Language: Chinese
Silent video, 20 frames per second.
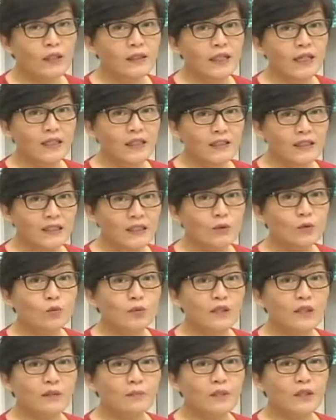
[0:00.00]
它的第
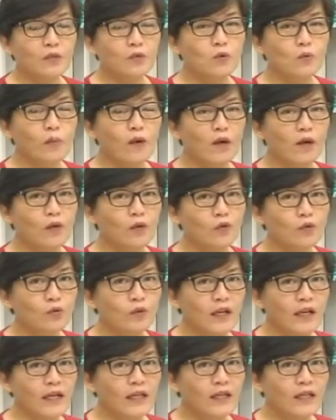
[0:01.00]
五次评估报告
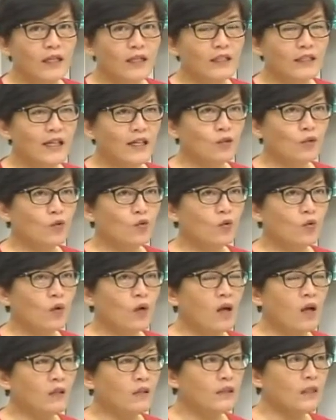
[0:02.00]
出来，他就
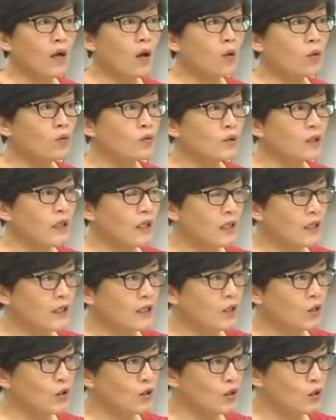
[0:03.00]
说哈，照呃